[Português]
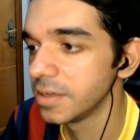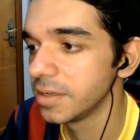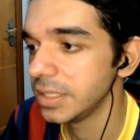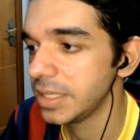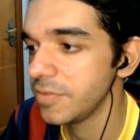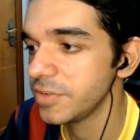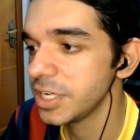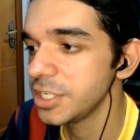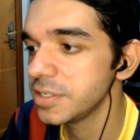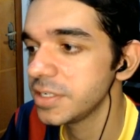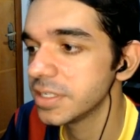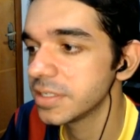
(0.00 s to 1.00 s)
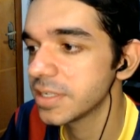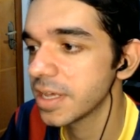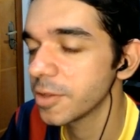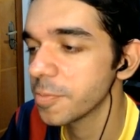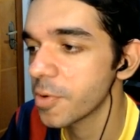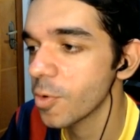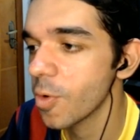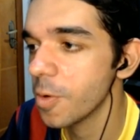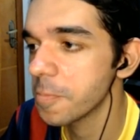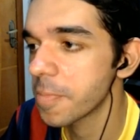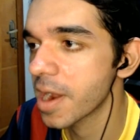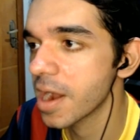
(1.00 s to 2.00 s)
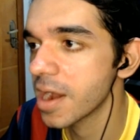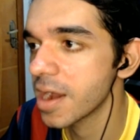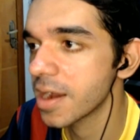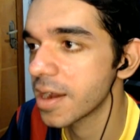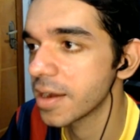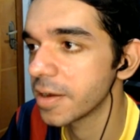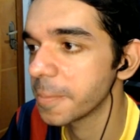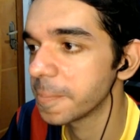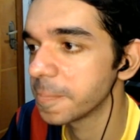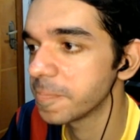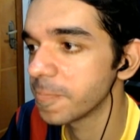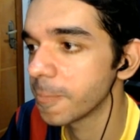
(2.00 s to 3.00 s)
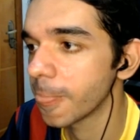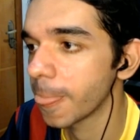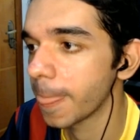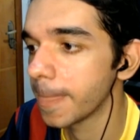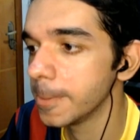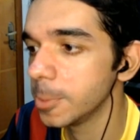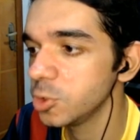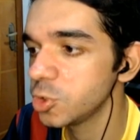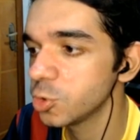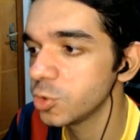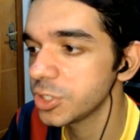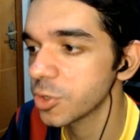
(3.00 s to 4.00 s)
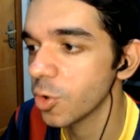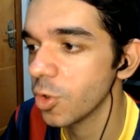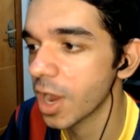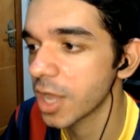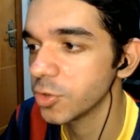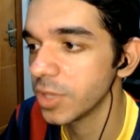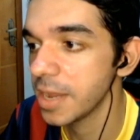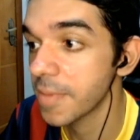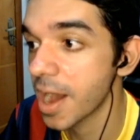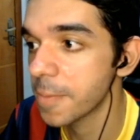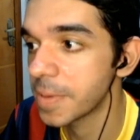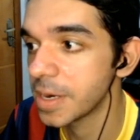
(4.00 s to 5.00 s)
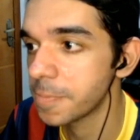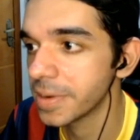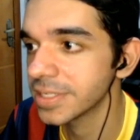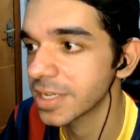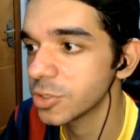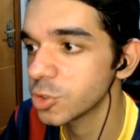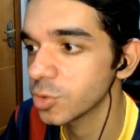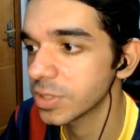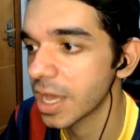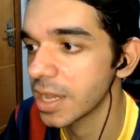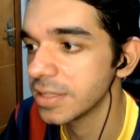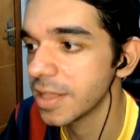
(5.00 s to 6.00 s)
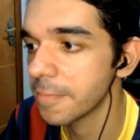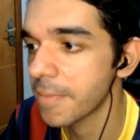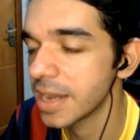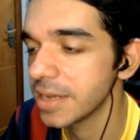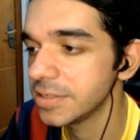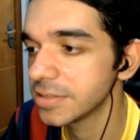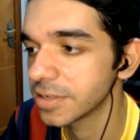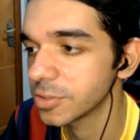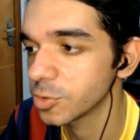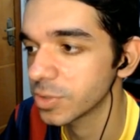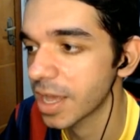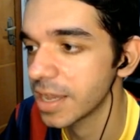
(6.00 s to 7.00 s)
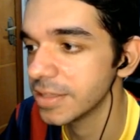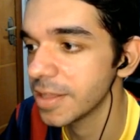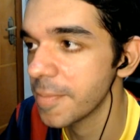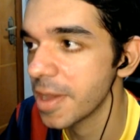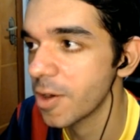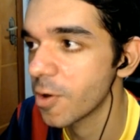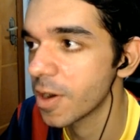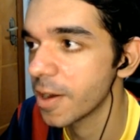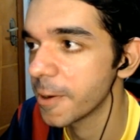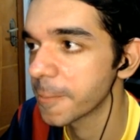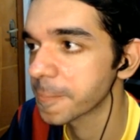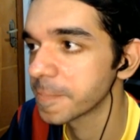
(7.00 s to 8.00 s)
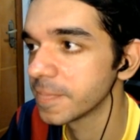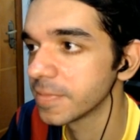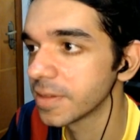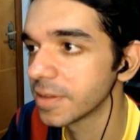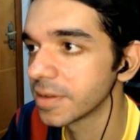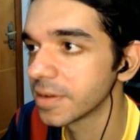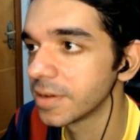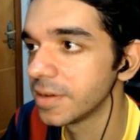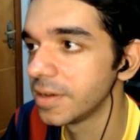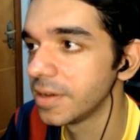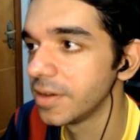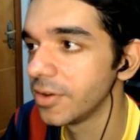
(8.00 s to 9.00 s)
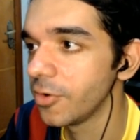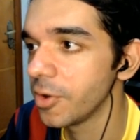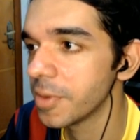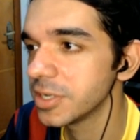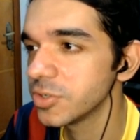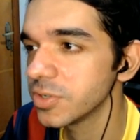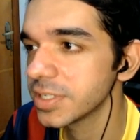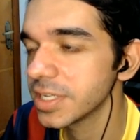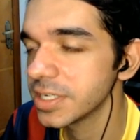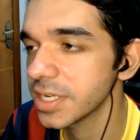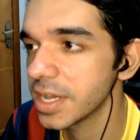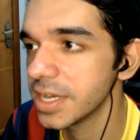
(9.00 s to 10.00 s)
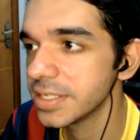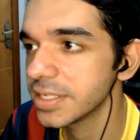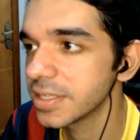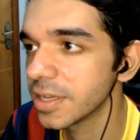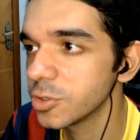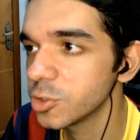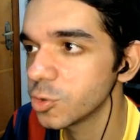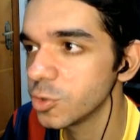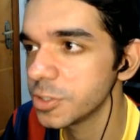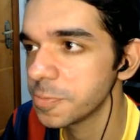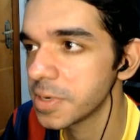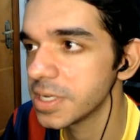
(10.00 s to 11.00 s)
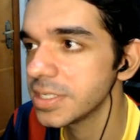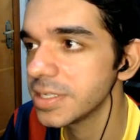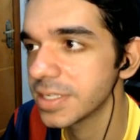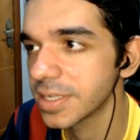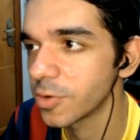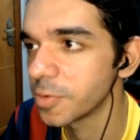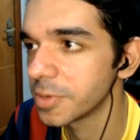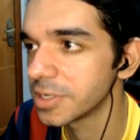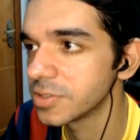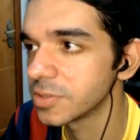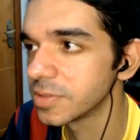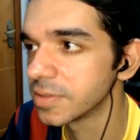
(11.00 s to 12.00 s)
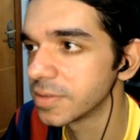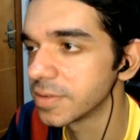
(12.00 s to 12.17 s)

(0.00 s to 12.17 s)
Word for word: Teve gente dizendo para eu comprar o chute e colocar no Neymar para ele passar a chutar ainda mais, a chutar ainda melhor. Eu imagino que seja esse, né? Chute precisão, imagino.